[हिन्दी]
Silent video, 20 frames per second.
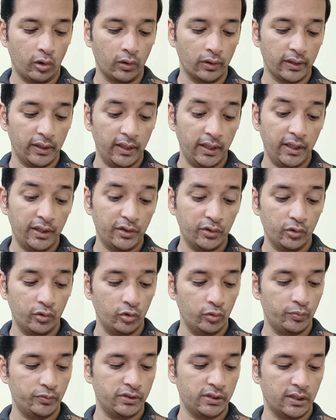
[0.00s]
ब्लॉक एट
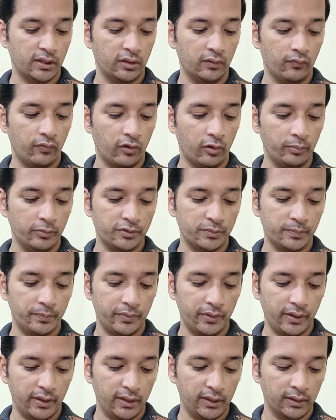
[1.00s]
यूट्यूब चैनल फ्रॉम
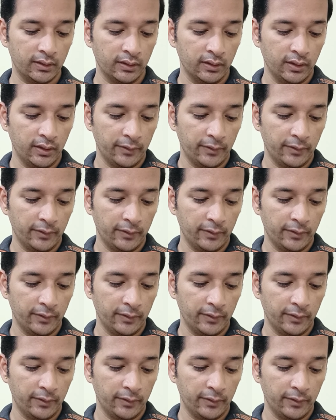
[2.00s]
स्प्रेडिंग